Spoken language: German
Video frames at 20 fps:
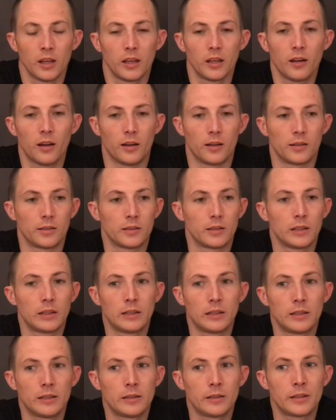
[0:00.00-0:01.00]
Ja,
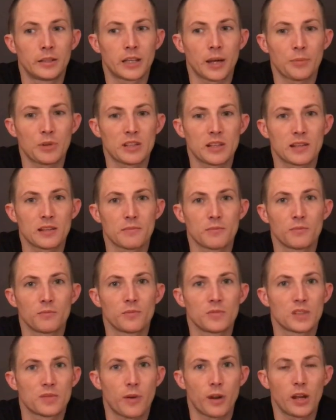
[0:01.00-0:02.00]
äh, ich habe das jetzt
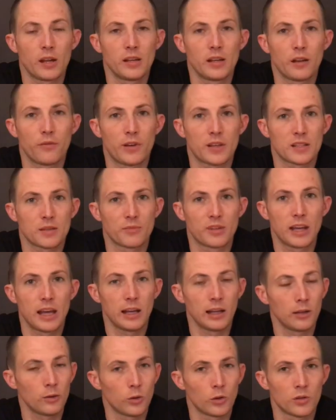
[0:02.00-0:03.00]
im 200 Liter Fass im
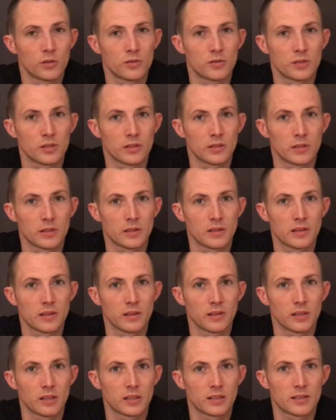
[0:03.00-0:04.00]
Keller und
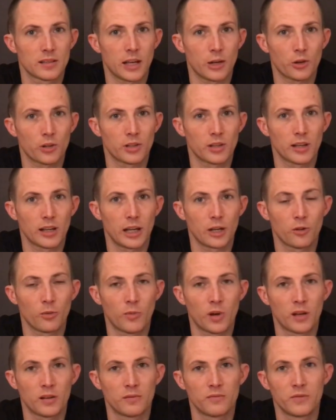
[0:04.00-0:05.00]
äh, ich zeige euch da gleich
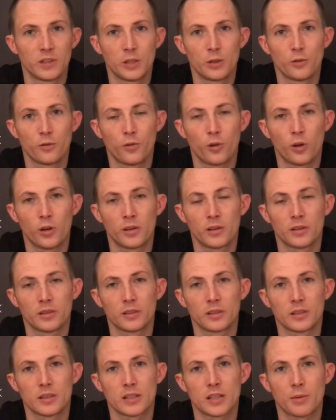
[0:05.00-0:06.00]
nochmal ein Video von,
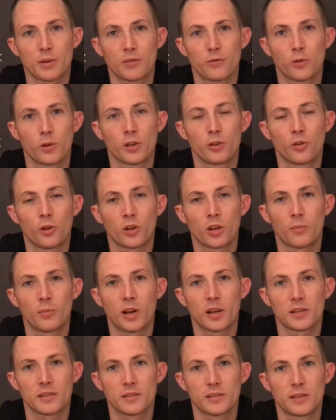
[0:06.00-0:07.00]
das habe ich vorhin noch
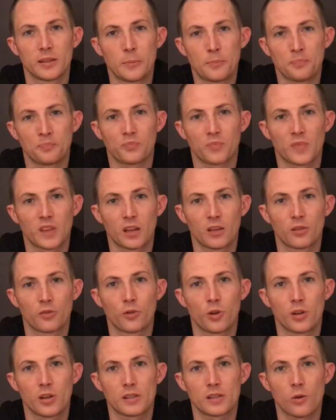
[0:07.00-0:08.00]
gemacht, dann
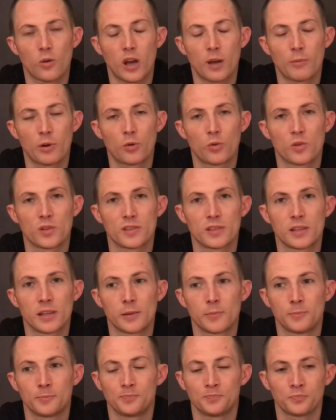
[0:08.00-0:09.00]
könnt ihr es auch einmal kurz
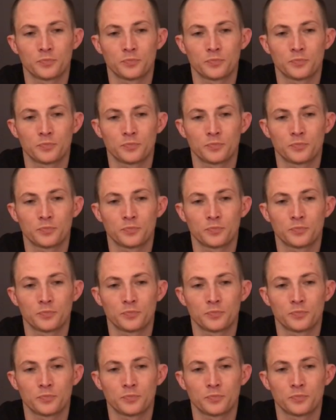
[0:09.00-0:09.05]
sehen.